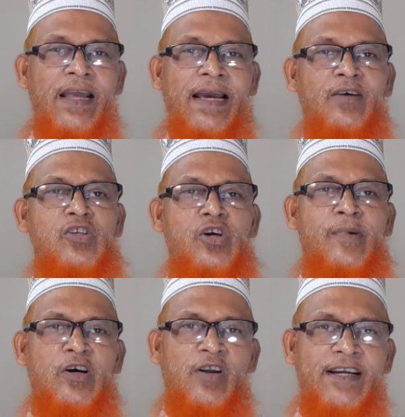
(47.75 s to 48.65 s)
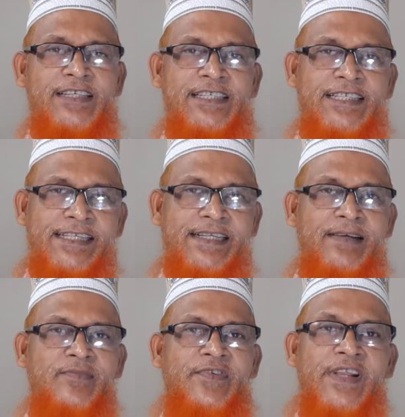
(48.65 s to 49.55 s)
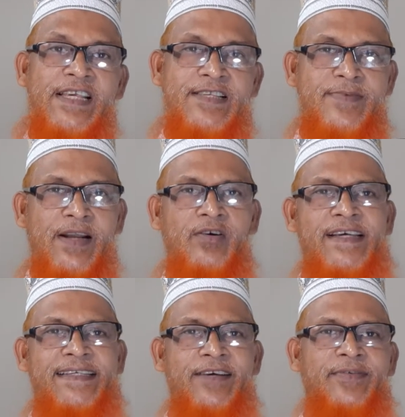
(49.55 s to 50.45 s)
এখন জমা করার যে সিস্টেম ফ্রিজ বের হয়েছে